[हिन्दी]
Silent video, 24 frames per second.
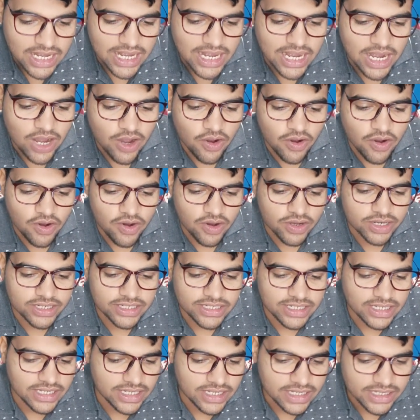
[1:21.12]
और
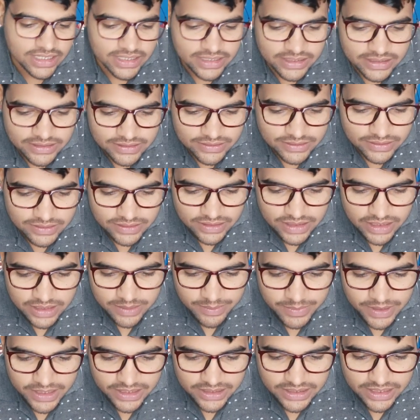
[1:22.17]
uh, एक
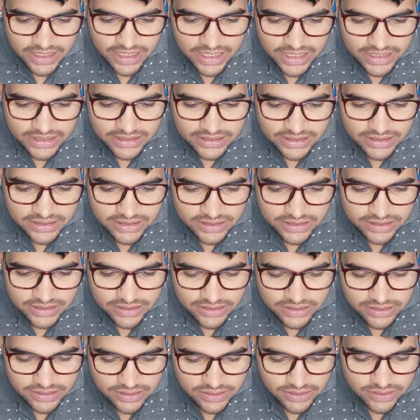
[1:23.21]
मिनट का
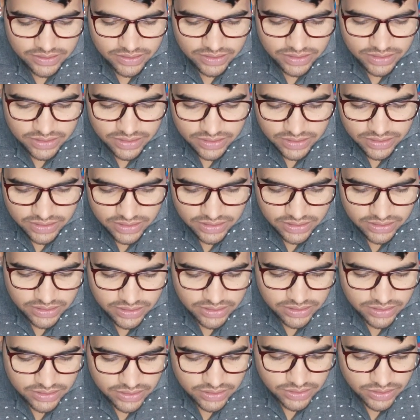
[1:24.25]

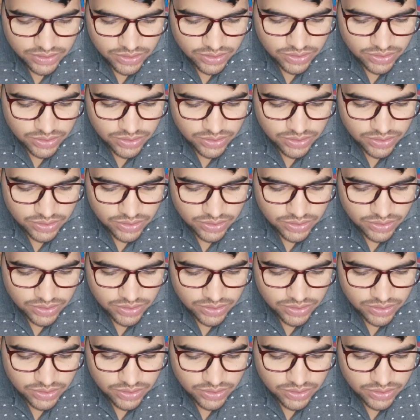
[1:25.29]
रिसर्च